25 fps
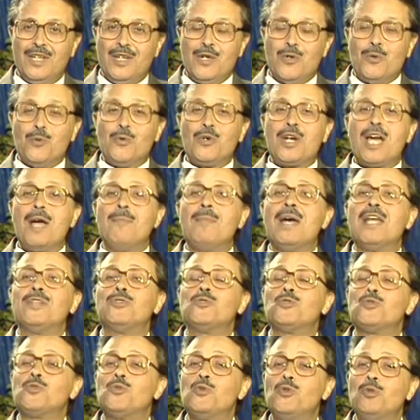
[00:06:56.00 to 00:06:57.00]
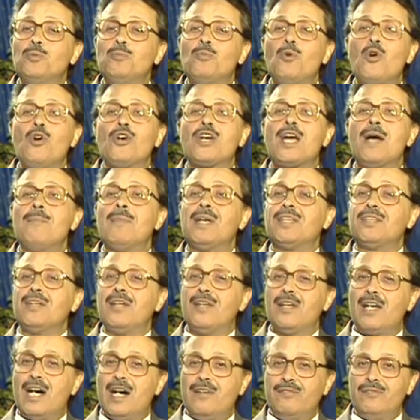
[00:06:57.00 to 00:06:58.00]
وكمان تكون محكمة
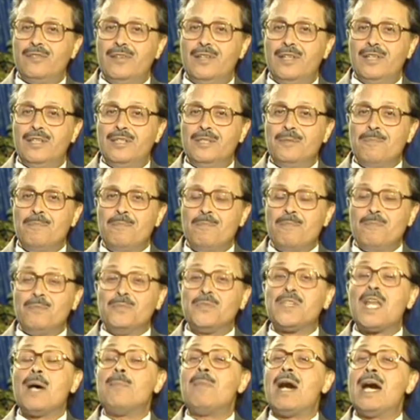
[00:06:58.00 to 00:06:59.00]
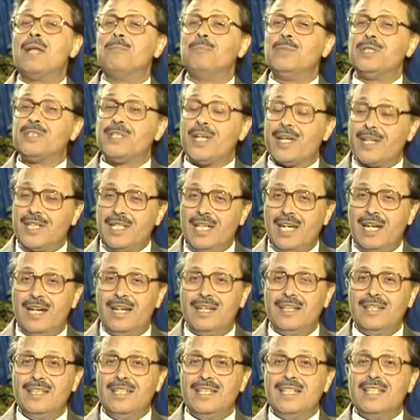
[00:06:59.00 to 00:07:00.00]
القفل طبعا بطريقة
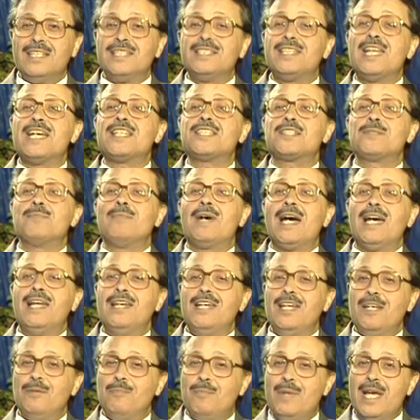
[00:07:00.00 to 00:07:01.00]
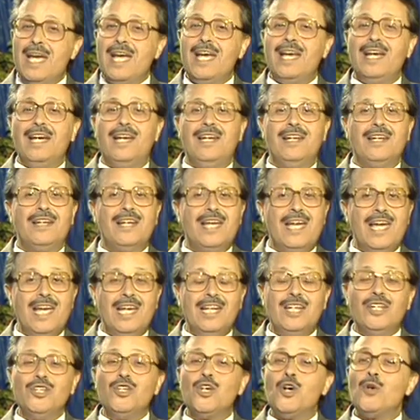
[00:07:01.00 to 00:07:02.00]
تسمح للبائع
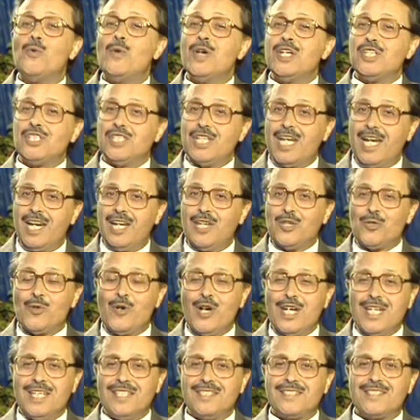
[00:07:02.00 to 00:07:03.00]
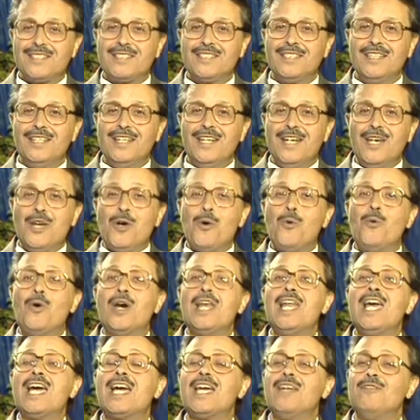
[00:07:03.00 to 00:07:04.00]
الجائل إن هو يشتغل كويس
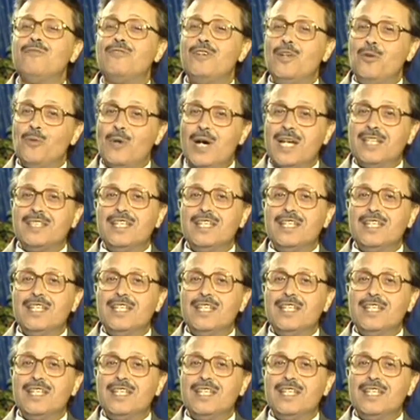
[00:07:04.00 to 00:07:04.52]
ولكن في الوقت